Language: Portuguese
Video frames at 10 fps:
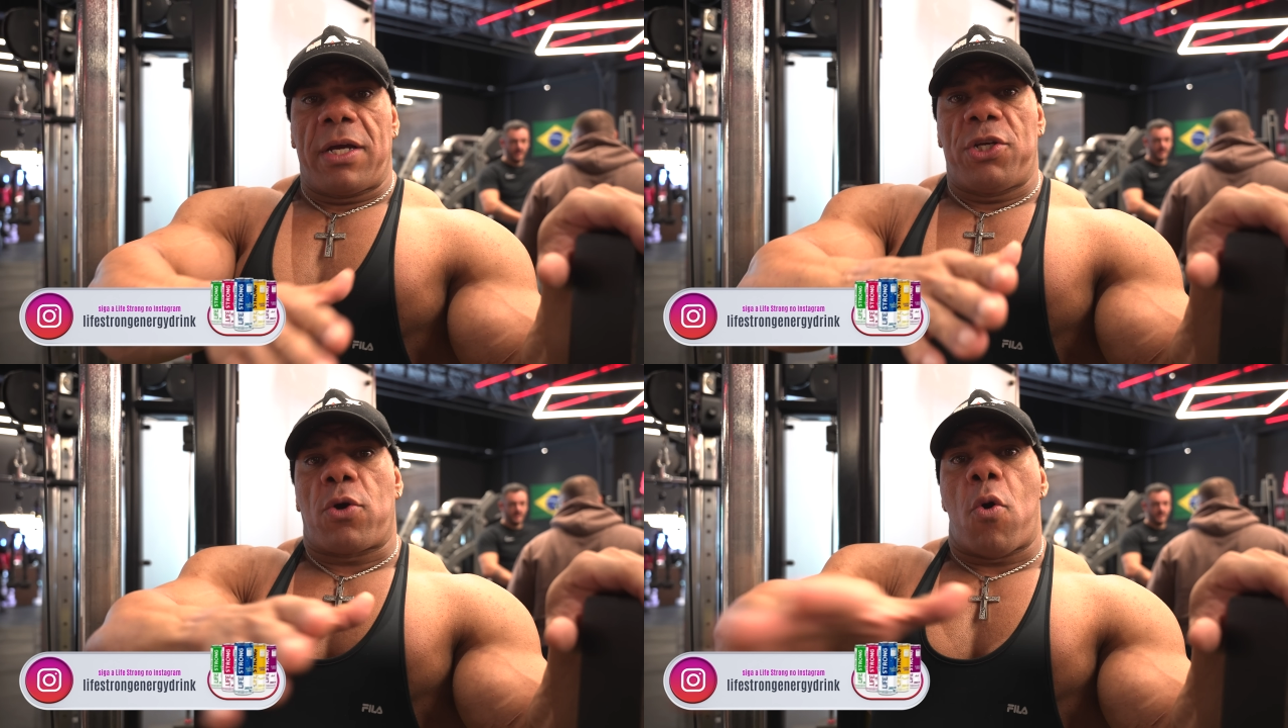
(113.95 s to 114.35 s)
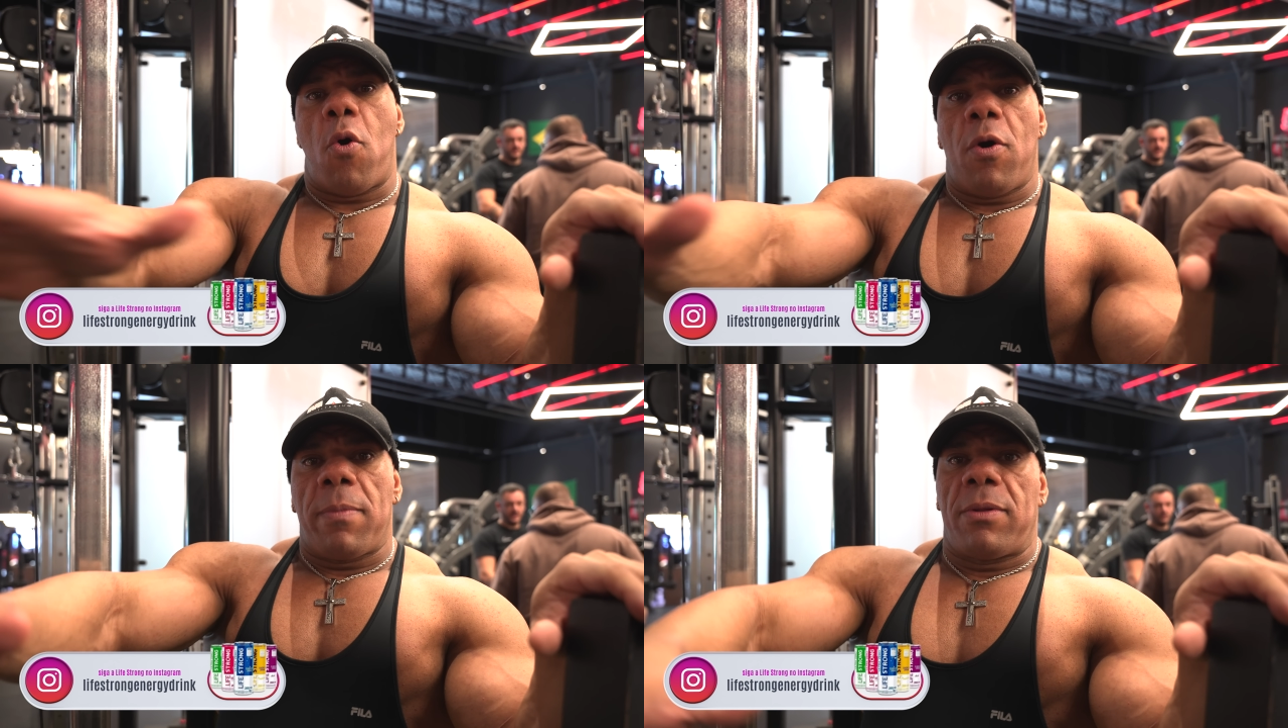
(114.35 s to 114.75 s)
Ia de
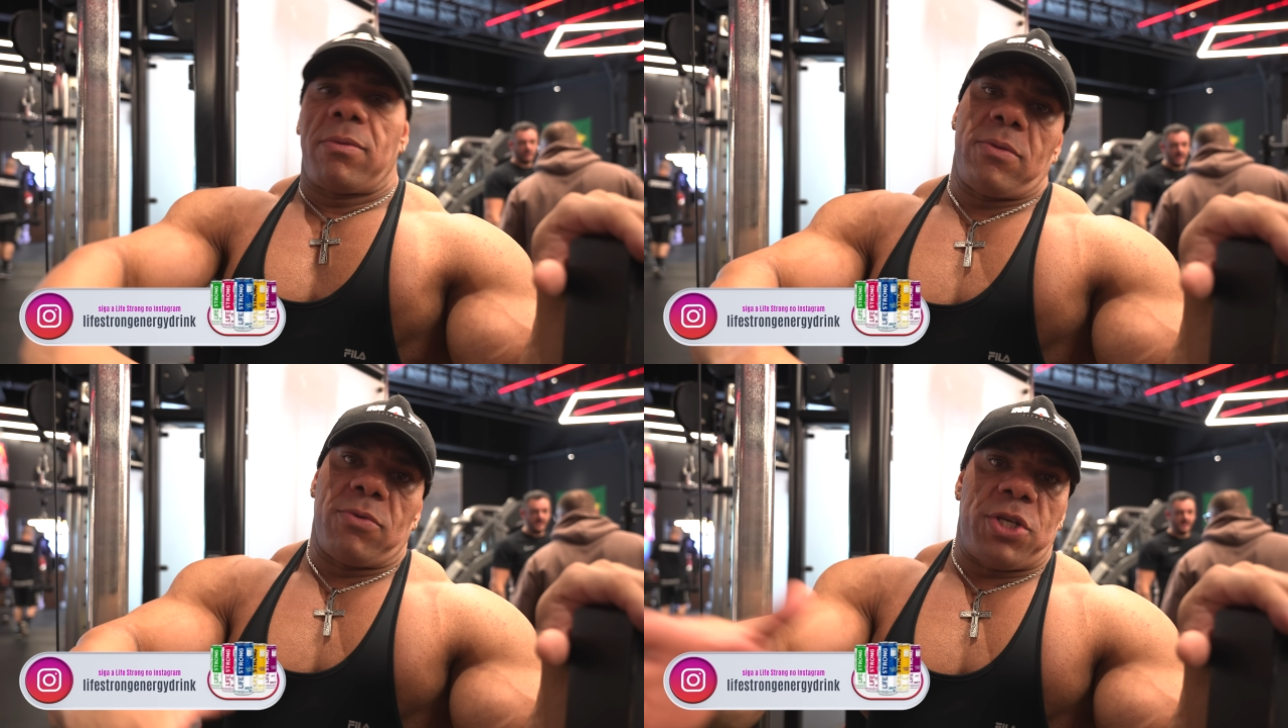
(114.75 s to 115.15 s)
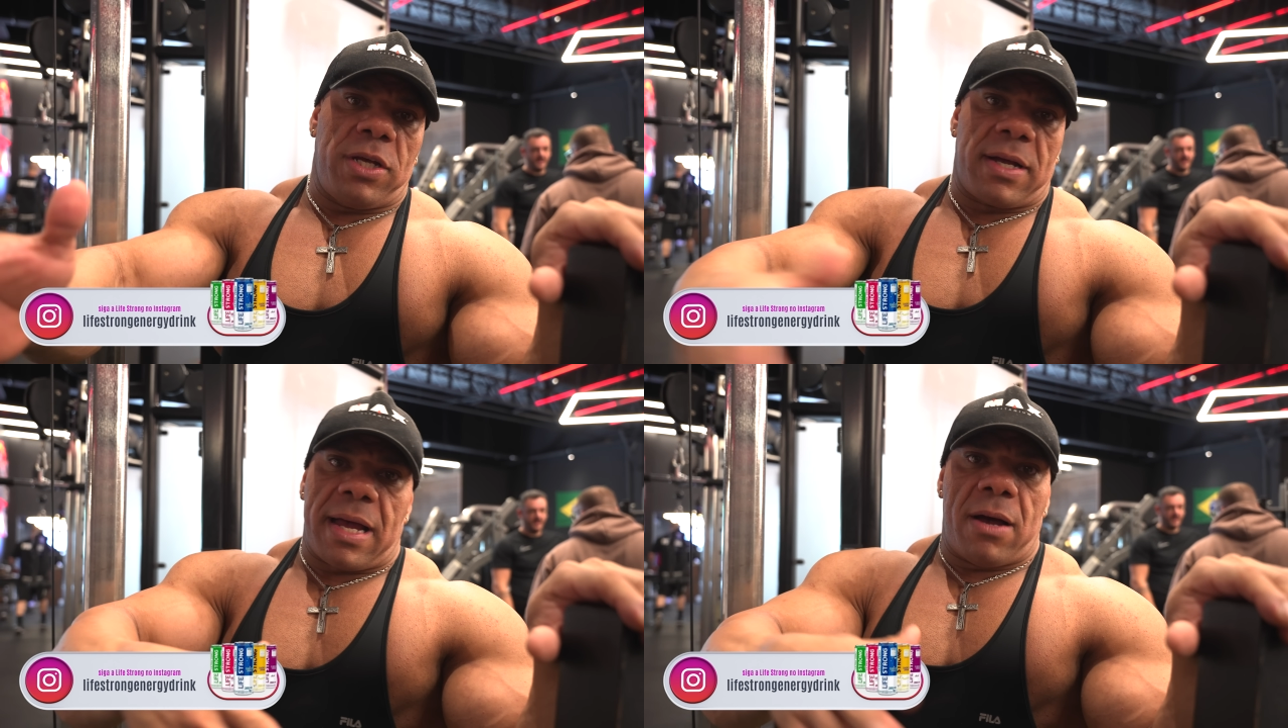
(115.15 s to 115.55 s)
Kombi, não, não
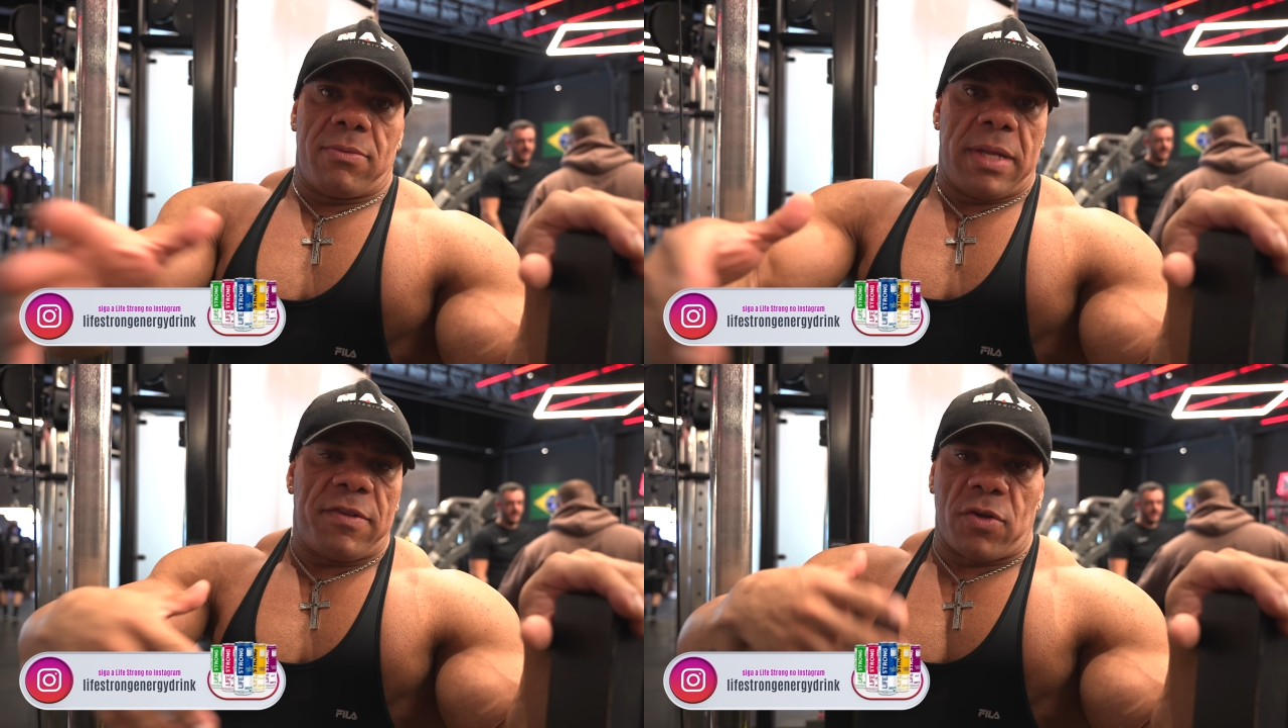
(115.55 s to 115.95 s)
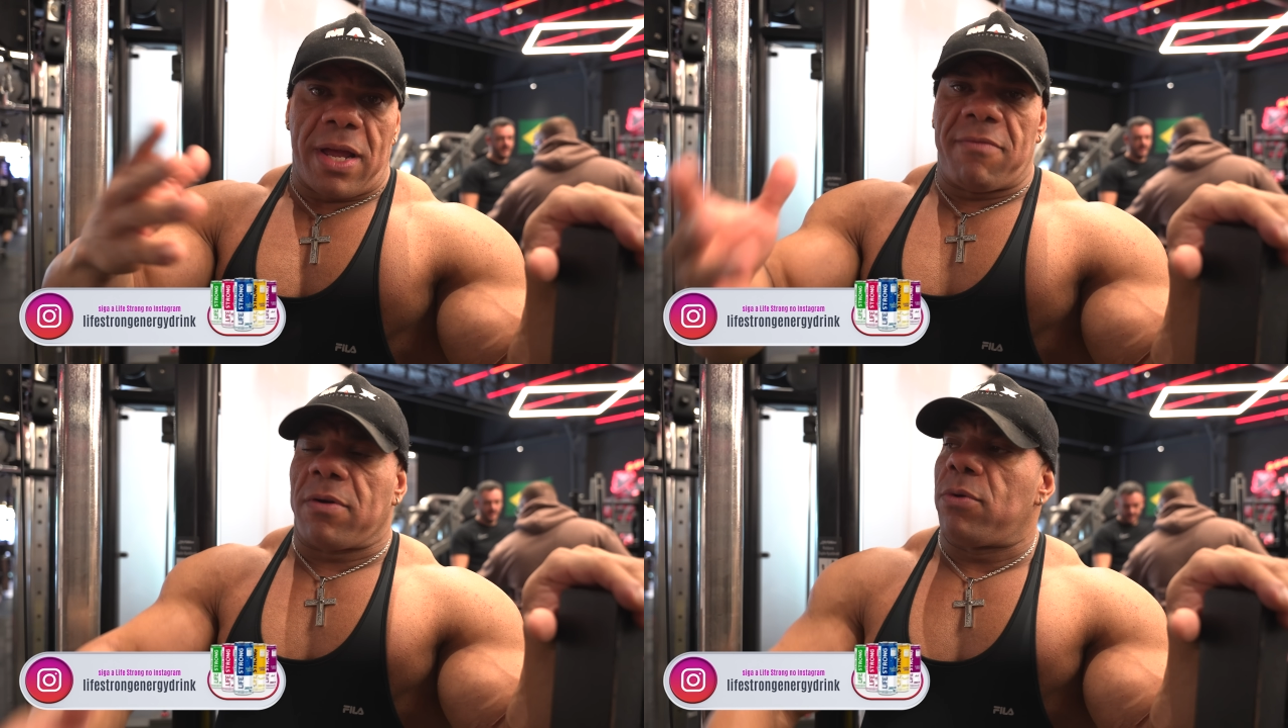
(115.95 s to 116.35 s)
tinha carro, nem
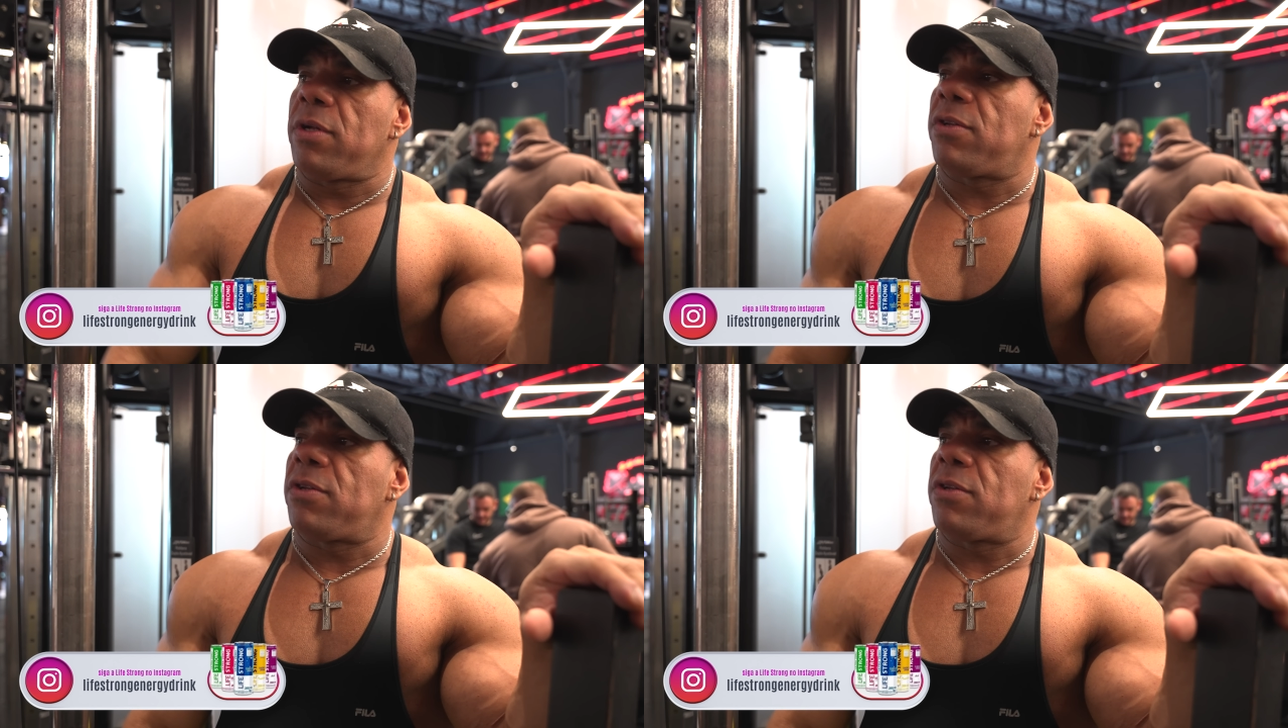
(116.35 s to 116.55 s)
sonhava com